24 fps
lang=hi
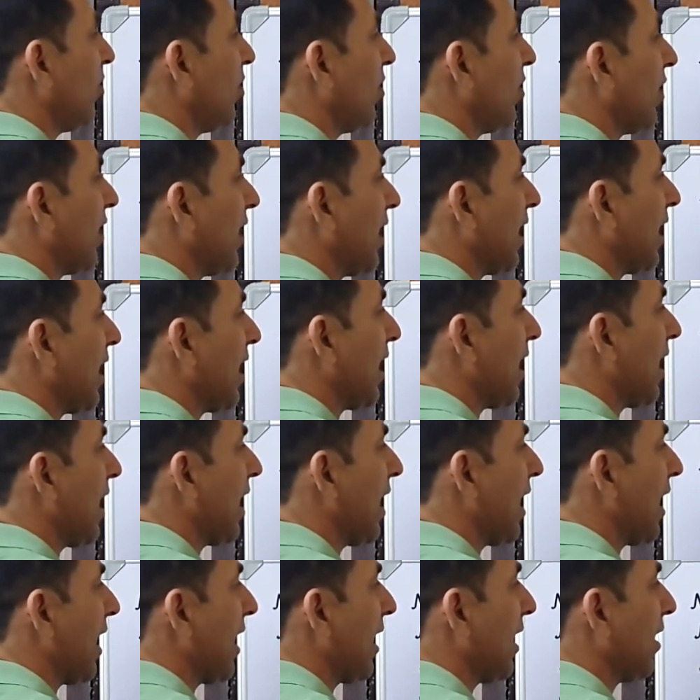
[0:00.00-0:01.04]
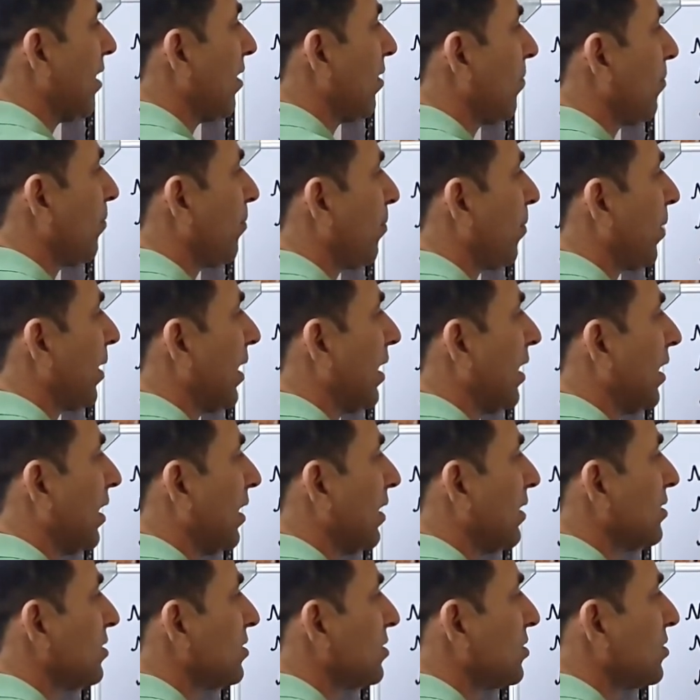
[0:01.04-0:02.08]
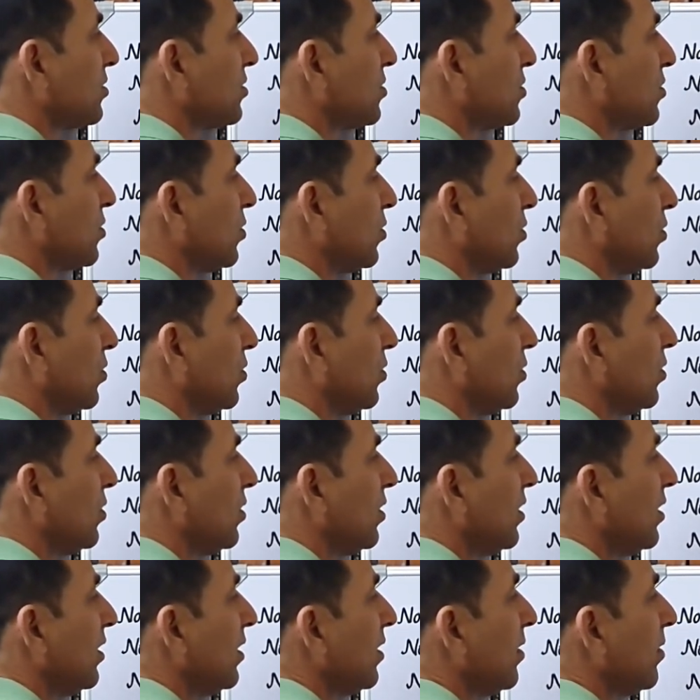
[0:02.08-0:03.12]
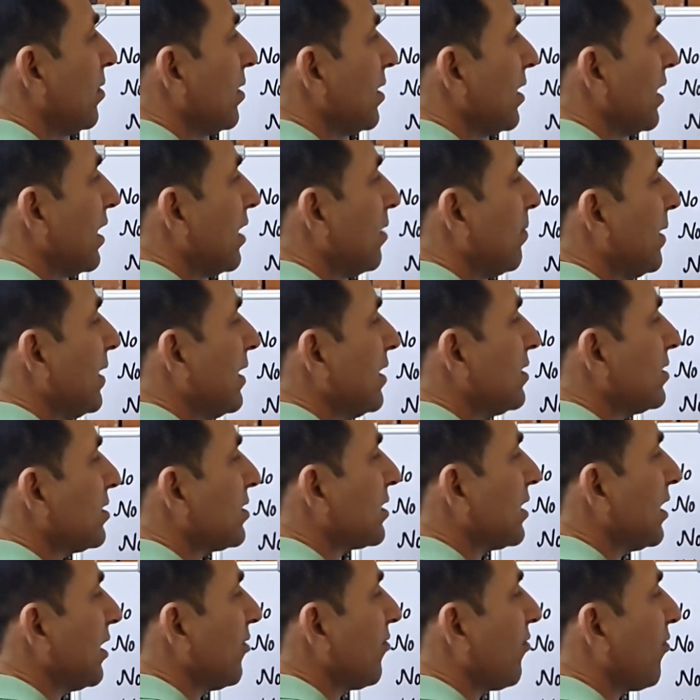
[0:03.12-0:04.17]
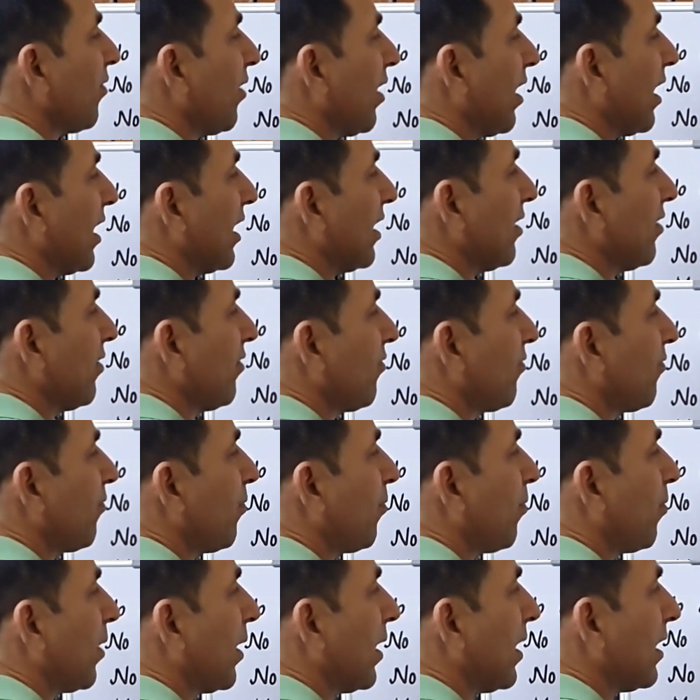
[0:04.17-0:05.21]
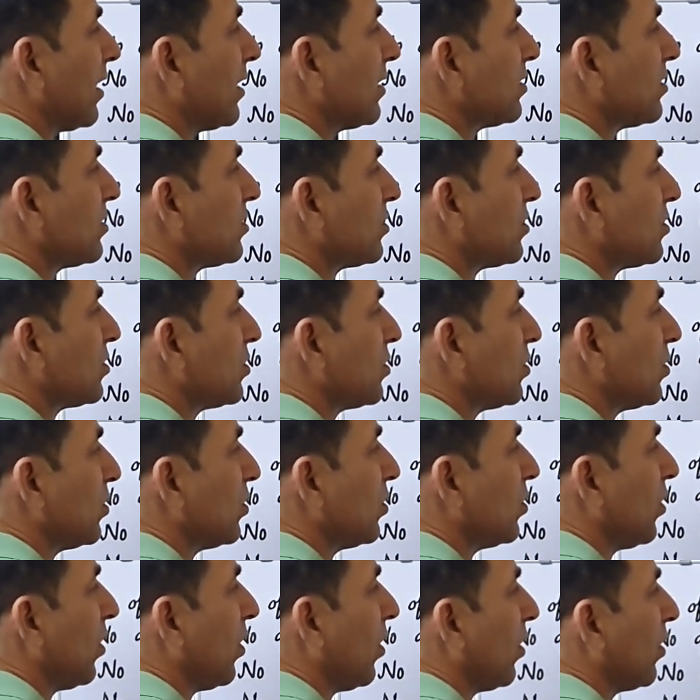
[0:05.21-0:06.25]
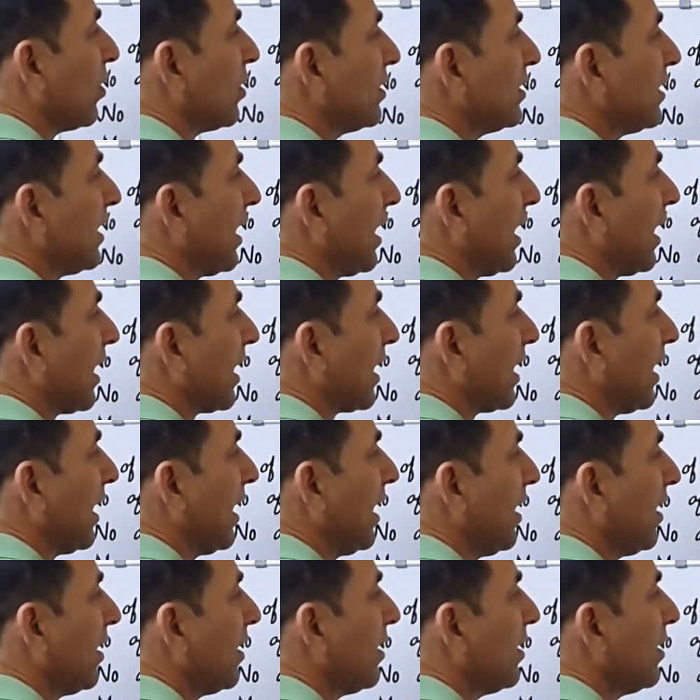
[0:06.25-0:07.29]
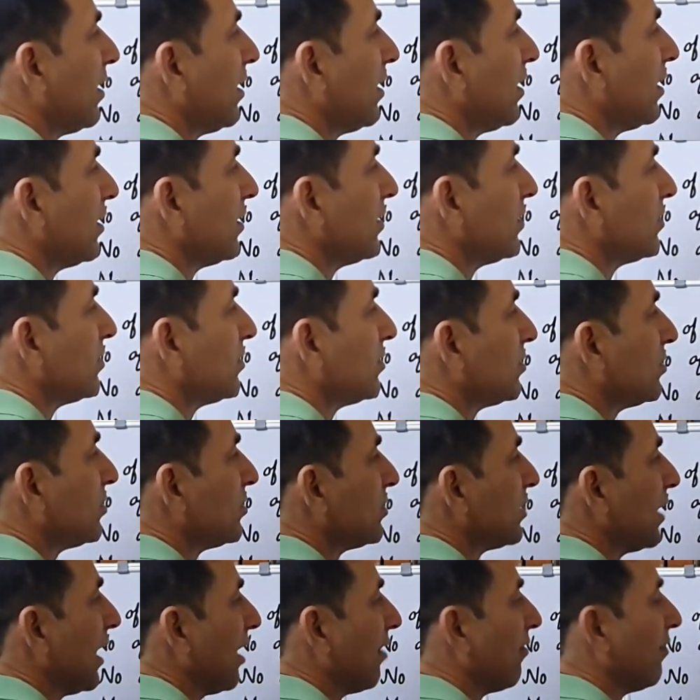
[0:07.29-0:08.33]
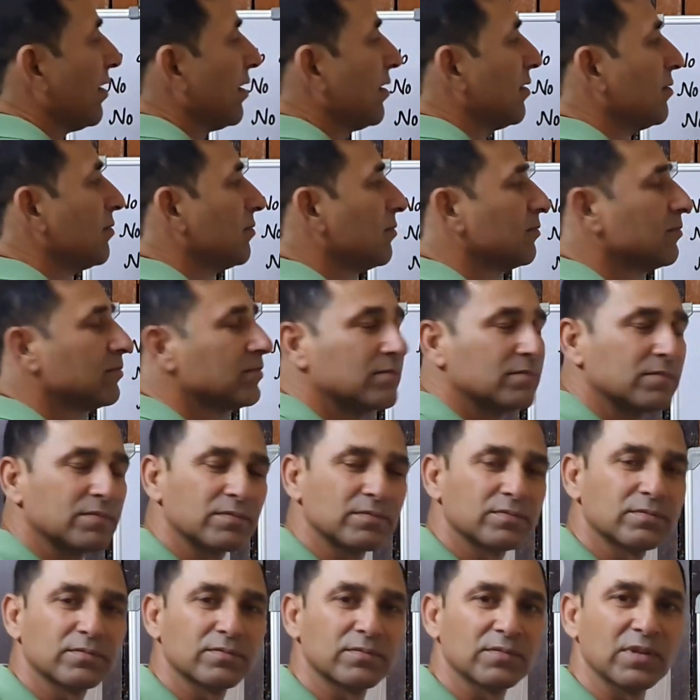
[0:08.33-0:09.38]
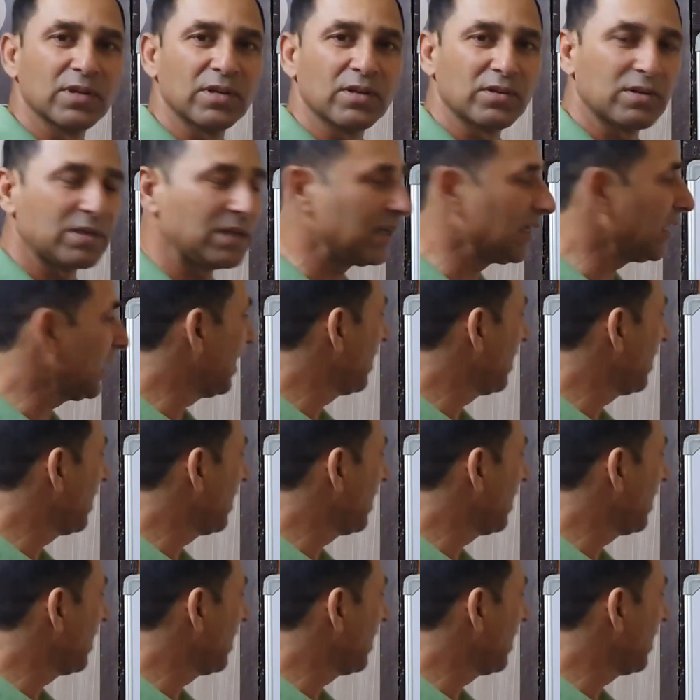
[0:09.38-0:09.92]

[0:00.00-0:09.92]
वो है एन प्लस टू इट मीन्स कि फाइव प्लस टू और ये आ गया सेवन ठीक